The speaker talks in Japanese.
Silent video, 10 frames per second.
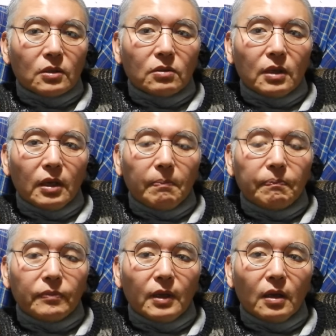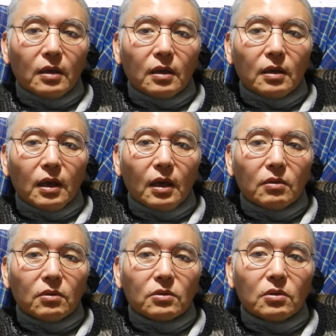それで、で、あ
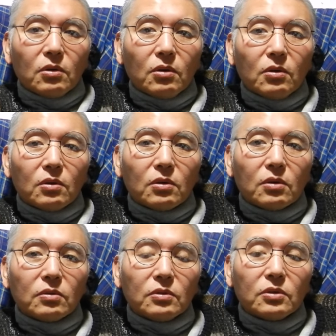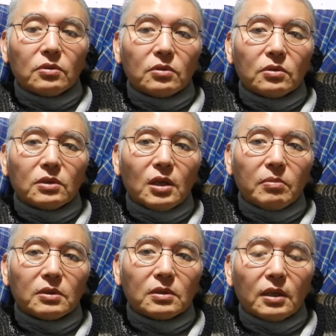の、情報、宇宙
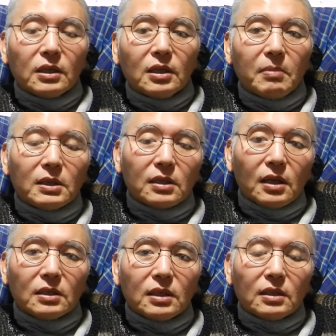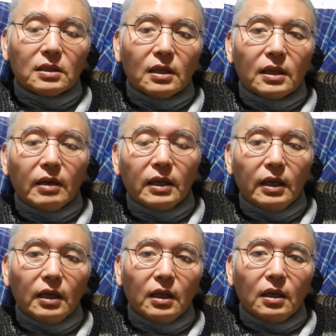生物で生きてますから、全体
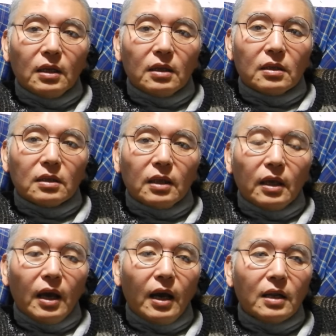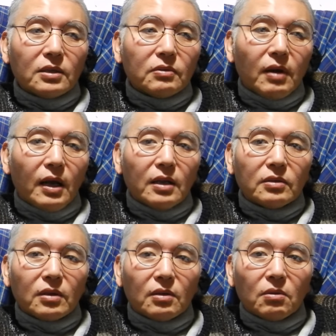ね。で、話すは
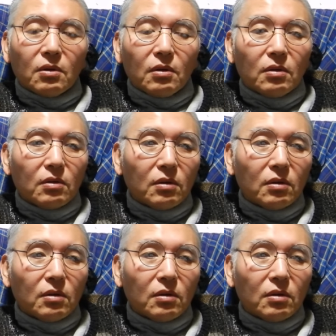話すけど、